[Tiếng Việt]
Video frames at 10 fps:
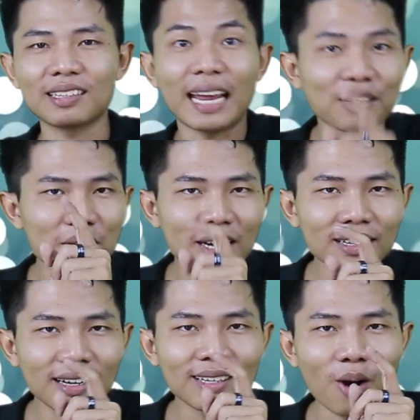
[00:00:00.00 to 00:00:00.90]
dành cho
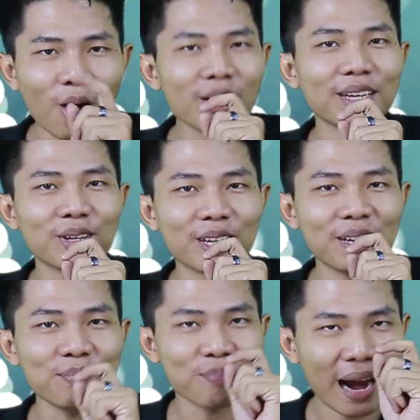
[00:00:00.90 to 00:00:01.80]
những câu hỏi dành cho
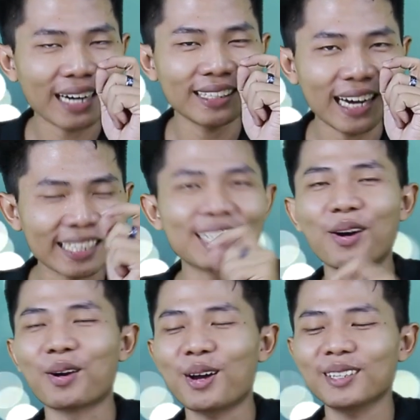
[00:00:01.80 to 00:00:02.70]
những bạn đặt những
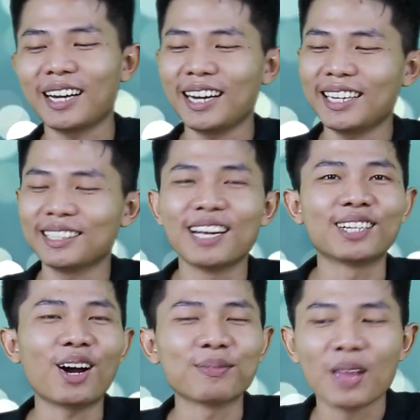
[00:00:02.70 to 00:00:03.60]
câu hỏi đó. Đó.
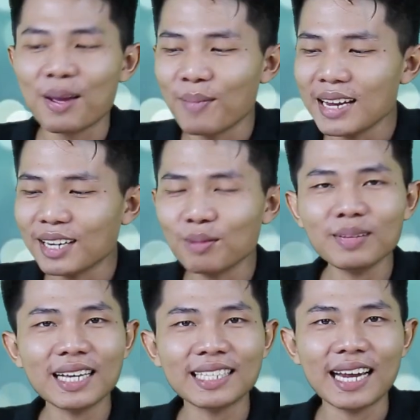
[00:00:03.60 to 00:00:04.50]
Rồi, bây giờ chúng
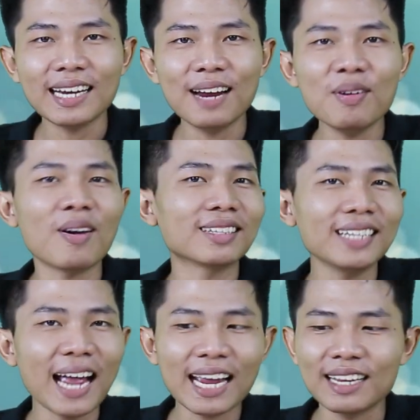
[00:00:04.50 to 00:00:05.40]
ta sẽ đến với phần thứ
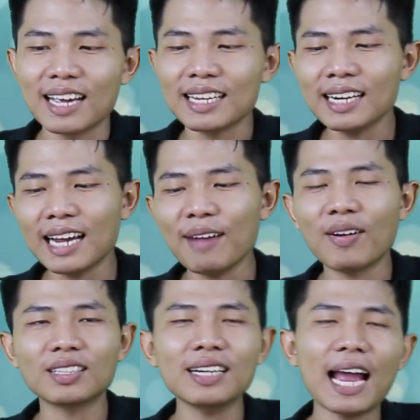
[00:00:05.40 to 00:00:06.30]
hai. Danh nghĩ
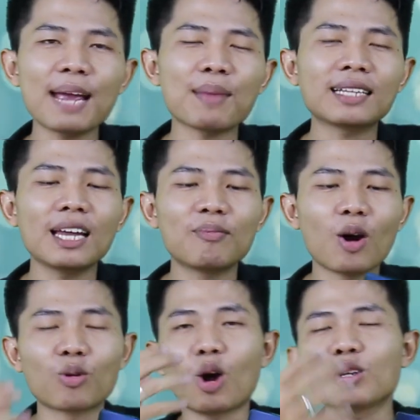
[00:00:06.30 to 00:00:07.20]
phần thứ hai 7T
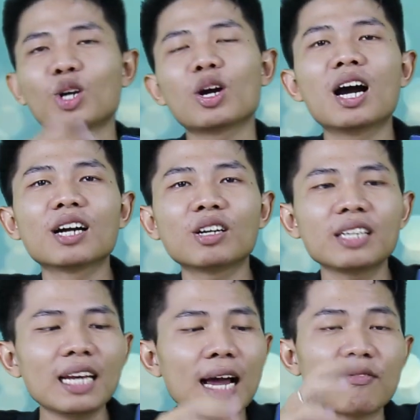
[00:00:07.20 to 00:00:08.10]
Pro nổi trội hơn đó
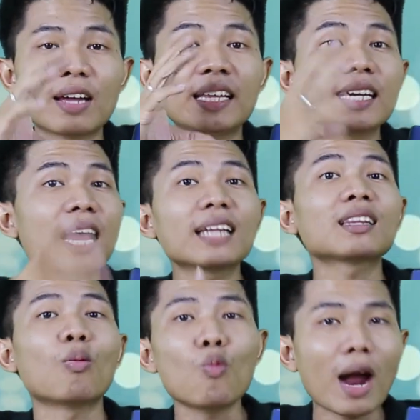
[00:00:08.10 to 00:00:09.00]
chính là về thiết kế
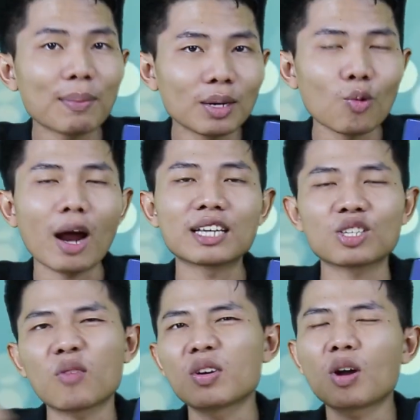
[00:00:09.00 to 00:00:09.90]
tổng quan bên ngoài
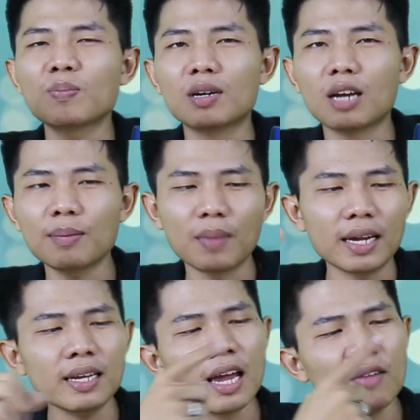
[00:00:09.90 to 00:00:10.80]
so với Note 10 Plus
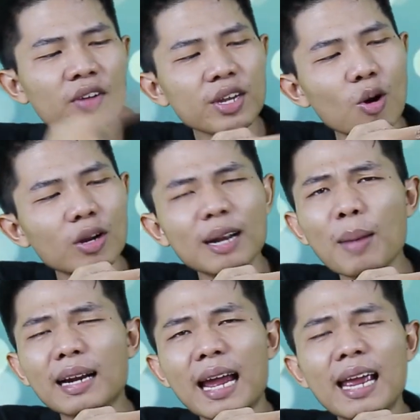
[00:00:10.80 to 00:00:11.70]
Mỹ. Ví dụ các
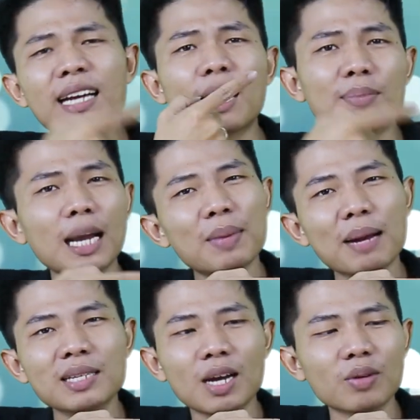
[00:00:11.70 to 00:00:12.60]
bạn để ý cụm camera
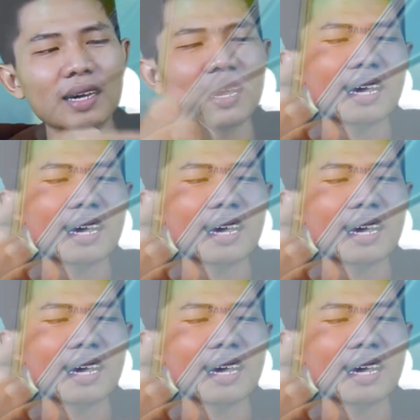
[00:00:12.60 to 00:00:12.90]
ở sau nè,